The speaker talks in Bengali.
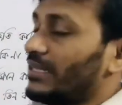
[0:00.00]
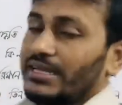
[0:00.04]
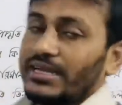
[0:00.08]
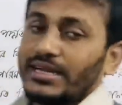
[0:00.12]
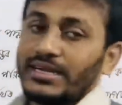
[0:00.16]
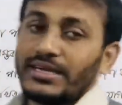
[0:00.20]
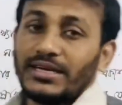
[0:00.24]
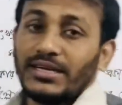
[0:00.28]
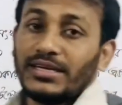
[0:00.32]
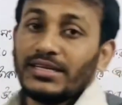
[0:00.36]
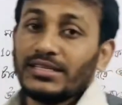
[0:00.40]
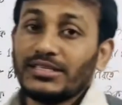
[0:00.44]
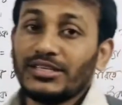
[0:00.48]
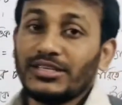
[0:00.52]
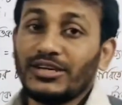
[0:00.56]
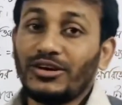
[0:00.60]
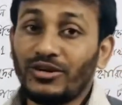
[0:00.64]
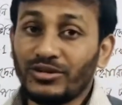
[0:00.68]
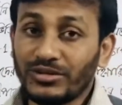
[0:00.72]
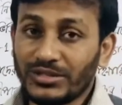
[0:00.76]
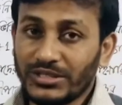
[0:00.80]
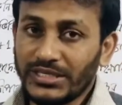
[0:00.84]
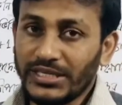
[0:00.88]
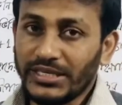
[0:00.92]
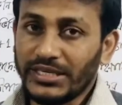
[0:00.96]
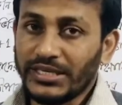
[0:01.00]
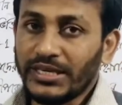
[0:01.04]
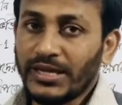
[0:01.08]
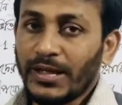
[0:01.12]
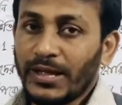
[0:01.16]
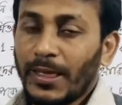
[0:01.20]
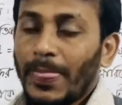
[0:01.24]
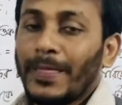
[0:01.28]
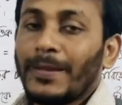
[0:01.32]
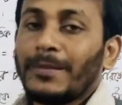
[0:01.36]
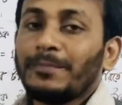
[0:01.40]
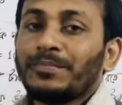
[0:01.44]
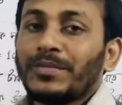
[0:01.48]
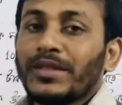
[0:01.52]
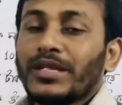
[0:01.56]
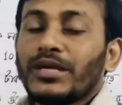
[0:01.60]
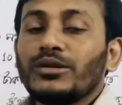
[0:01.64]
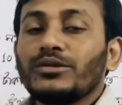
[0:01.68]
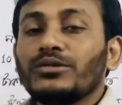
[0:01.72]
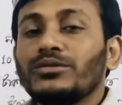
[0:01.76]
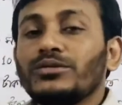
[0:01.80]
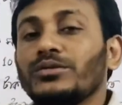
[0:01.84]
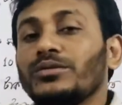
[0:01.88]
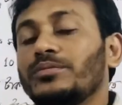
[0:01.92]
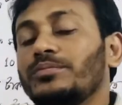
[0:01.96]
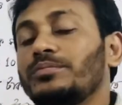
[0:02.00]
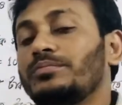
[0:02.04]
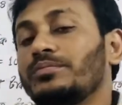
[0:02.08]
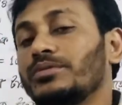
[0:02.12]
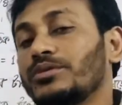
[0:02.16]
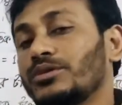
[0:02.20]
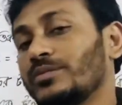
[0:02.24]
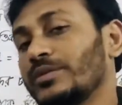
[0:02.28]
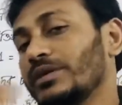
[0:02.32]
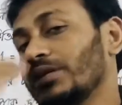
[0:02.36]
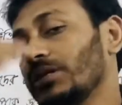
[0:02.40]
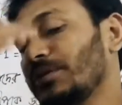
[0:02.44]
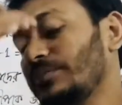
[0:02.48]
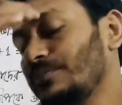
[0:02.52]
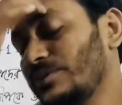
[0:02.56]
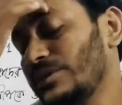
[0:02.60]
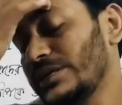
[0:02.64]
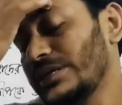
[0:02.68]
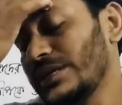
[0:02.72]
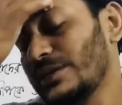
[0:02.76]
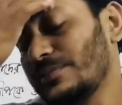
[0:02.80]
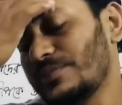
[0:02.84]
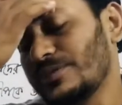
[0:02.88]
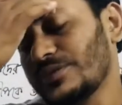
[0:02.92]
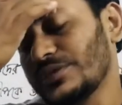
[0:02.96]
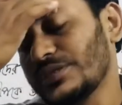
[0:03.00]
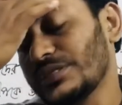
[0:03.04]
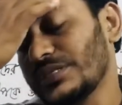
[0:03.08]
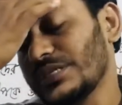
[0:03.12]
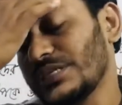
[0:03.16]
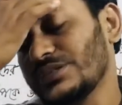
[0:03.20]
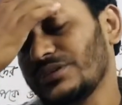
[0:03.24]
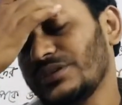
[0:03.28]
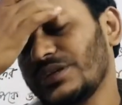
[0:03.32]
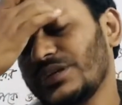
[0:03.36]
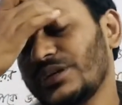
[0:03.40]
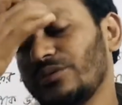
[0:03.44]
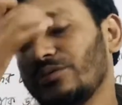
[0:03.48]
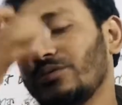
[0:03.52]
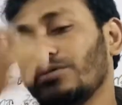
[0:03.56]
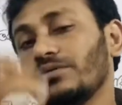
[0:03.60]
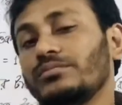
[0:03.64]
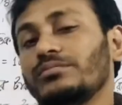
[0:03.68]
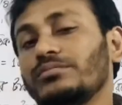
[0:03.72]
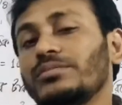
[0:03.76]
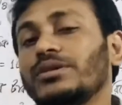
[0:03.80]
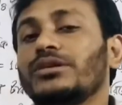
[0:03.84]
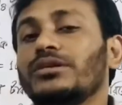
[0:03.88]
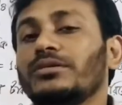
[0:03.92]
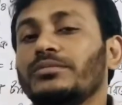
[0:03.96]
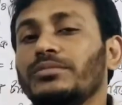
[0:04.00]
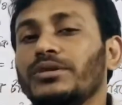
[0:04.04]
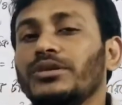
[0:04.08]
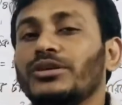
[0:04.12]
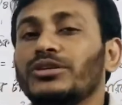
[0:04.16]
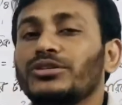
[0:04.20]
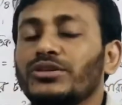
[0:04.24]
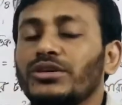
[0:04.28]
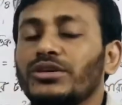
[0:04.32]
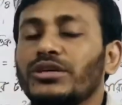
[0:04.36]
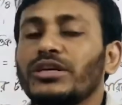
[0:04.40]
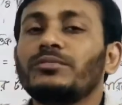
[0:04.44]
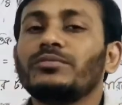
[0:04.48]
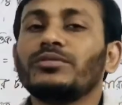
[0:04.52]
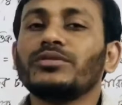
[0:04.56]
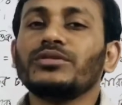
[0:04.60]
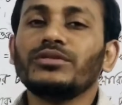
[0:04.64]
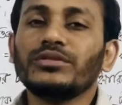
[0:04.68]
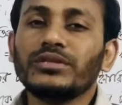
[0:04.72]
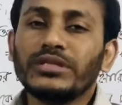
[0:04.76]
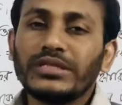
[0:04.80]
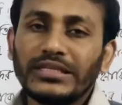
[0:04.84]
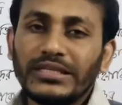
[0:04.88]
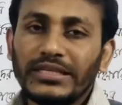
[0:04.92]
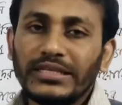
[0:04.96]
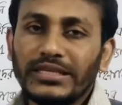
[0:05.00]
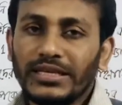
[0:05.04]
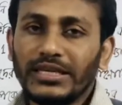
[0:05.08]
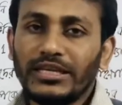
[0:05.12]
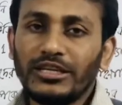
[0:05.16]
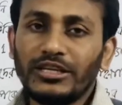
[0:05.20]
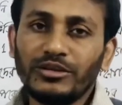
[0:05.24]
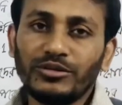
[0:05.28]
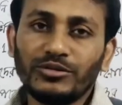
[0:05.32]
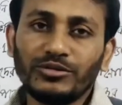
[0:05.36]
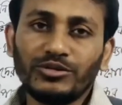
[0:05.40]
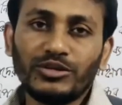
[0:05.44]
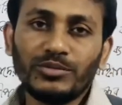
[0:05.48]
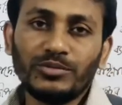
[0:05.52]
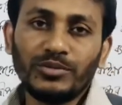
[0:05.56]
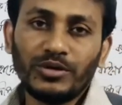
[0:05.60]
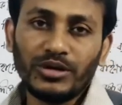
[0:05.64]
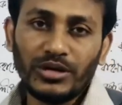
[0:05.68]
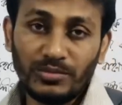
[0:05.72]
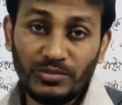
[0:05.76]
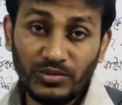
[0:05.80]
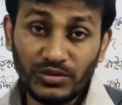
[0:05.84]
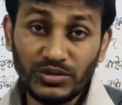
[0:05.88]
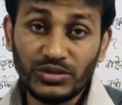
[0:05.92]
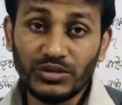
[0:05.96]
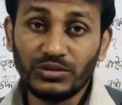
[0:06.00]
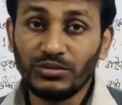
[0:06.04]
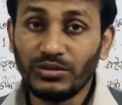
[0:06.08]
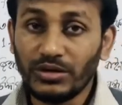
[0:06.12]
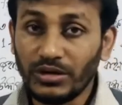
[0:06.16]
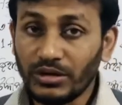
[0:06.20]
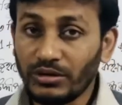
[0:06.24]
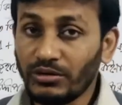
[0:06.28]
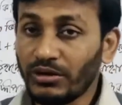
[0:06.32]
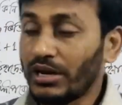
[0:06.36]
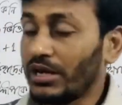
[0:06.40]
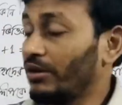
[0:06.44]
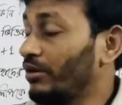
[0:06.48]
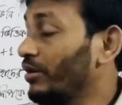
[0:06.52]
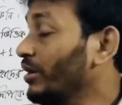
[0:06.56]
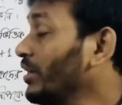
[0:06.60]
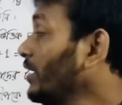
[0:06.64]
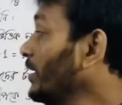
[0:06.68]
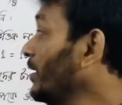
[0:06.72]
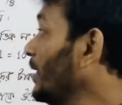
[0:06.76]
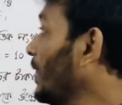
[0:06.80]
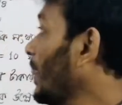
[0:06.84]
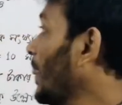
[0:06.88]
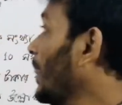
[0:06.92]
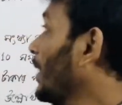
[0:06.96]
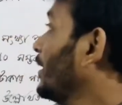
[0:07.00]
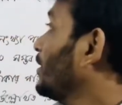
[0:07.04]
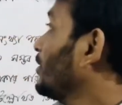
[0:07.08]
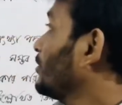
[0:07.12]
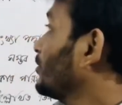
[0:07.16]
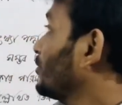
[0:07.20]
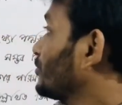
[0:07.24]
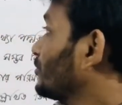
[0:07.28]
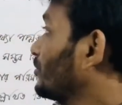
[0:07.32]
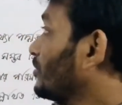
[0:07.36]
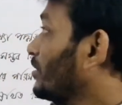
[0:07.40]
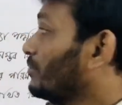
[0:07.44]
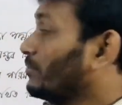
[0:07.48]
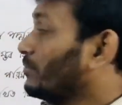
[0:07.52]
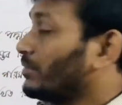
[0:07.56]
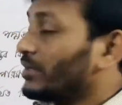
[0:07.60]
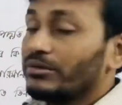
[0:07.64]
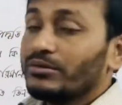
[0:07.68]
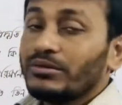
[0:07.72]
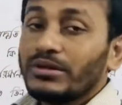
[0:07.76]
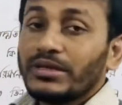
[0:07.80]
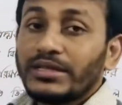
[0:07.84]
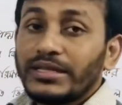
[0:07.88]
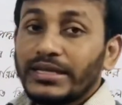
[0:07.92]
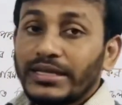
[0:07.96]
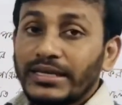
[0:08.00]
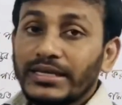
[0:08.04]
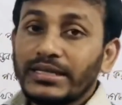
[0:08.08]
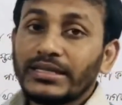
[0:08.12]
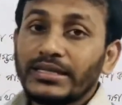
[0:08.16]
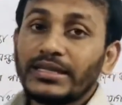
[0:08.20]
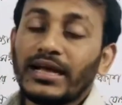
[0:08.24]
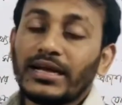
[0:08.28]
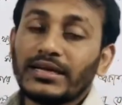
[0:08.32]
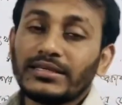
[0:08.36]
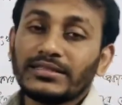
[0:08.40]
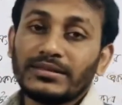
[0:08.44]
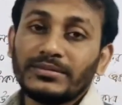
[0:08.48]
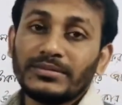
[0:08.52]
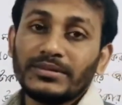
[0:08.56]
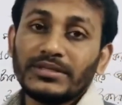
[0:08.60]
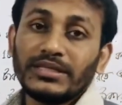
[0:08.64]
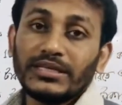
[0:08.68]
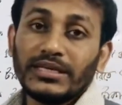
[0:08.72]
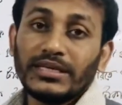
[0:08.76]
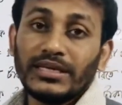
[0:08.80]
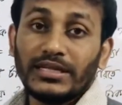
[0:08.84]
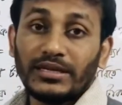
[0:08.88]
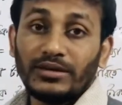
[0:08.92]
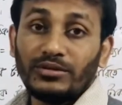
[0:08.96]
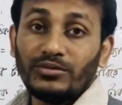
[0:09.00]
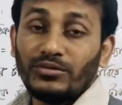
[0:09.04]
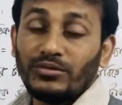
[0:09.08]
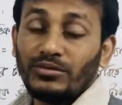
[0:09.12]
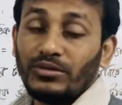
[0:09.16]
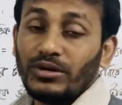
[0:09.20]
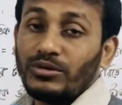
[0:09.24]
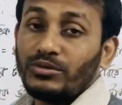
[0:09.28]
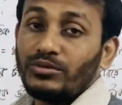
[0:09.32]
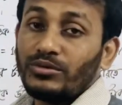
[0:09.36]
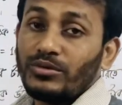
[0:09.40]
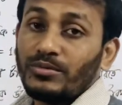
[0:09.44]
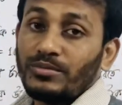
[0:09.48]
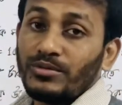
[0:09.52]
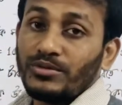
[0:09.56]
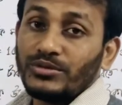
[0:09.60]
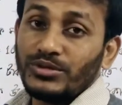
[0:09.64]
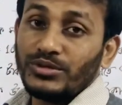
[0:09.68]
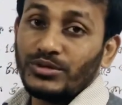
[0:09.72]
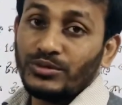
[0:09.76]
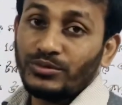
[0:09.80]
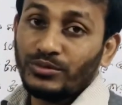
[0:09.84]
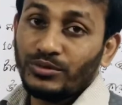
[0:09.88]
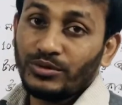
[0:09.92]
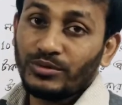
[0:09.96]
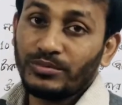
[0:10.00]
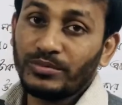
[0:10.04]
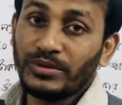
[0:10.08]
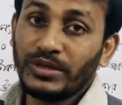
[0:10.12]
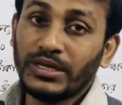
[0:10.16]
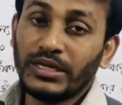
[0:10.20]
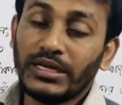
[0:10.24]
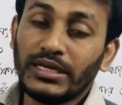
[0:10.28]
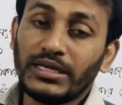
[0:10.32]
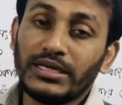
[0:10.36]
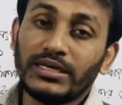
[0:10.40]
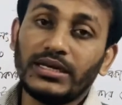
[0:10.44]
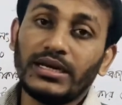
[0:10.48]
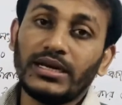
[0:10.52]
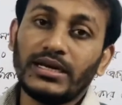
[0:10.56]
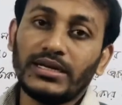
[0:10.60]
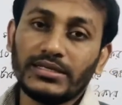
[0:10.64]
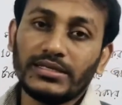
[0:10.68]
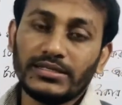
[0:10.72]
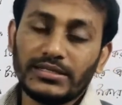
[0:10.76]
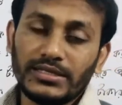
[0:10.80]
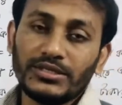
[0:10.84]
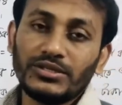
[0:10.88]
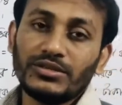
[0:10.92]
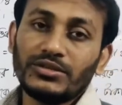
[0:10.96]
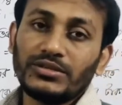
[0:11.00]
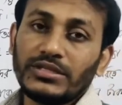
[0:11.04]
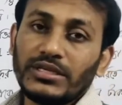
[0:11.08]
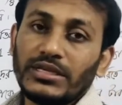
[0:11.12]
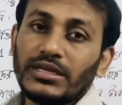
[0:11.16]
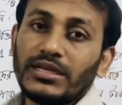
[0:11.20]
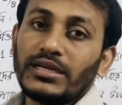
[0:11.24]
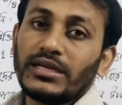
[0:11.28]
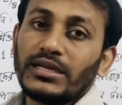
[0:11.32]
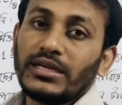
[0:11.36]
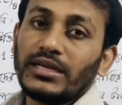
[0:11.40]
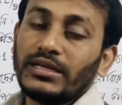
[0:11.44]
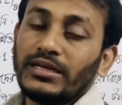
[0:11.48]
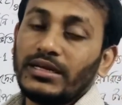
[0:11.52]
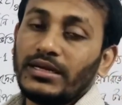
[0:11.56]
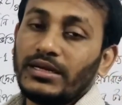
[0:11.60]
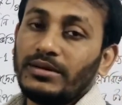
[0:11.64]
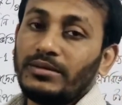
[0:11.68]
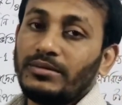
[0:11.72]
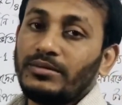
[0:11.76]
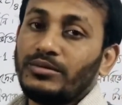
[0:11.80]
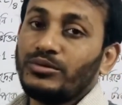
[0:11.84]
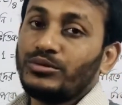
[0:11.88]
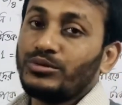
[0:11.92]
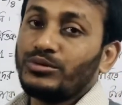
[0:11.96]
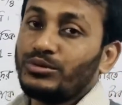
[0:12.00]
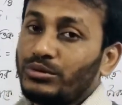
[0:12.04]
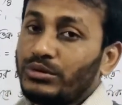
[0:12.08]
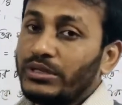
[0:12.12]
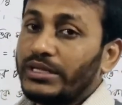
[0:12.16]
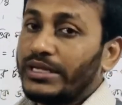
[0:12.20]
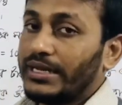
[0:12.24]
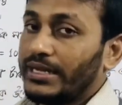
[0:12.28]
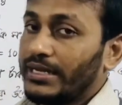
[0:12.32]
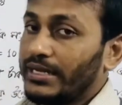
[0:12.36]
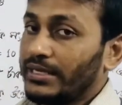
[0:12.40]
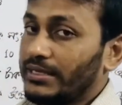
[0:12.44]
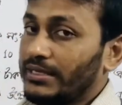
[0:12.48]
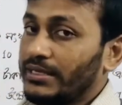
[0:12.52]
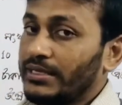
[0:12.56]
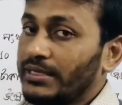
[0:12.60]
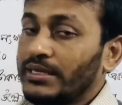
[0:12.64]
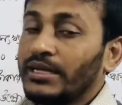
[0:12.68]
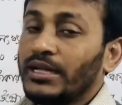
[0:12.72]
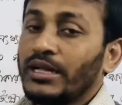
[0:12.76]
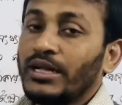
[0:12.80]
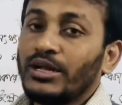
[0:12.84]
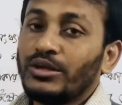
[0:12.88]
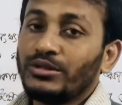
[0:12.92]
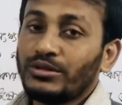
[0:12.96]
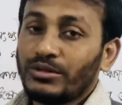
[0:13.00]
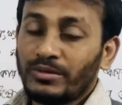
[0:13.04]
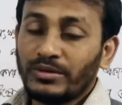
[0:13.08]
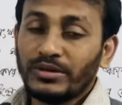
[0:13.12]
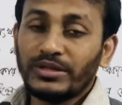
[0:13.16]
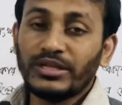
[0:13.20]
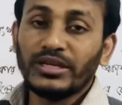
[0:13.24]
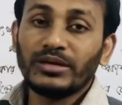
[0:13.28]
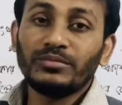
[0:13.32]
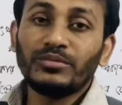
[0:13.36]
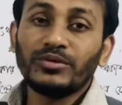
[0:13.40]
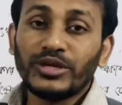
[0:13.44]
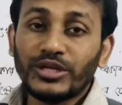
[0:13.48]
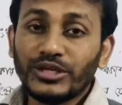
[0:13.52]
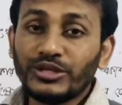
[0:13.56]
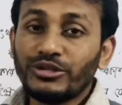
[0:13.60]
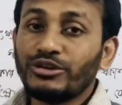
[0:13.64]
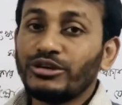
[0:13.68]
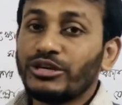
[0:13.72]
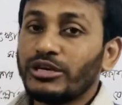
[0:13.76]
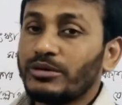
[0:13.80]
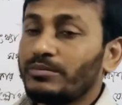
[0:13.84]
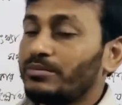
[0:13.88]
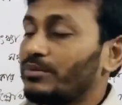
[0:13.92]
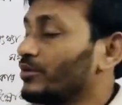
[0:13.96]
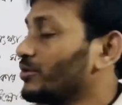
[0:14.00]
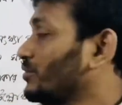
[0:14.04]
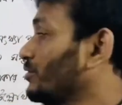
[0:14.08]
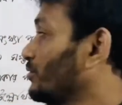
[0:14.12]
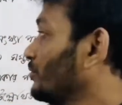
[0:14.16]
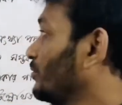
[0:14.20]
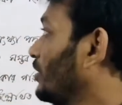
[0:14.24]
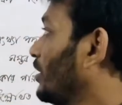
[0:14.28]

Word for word: একটা আছে অক্টালে তো তোমাদের পরীক্ষার প্রশ্ন আসলে এরকম ভিন্ন ভিন্ন সংখ্যা পদ্ধতি দিয়েই উদ্দীপকের প্রশ্নগুলো করা হয় তো চলো আমরা এগুলো থেকেই দেখা যাবে যে এখানে কোনো না কোনো প্রশ্ন করবে সৃজনশীল উত্তর দেওয়ার ক্ষেত্রে আমরা দেখবো কী ধরনের প্রশ্নগুলো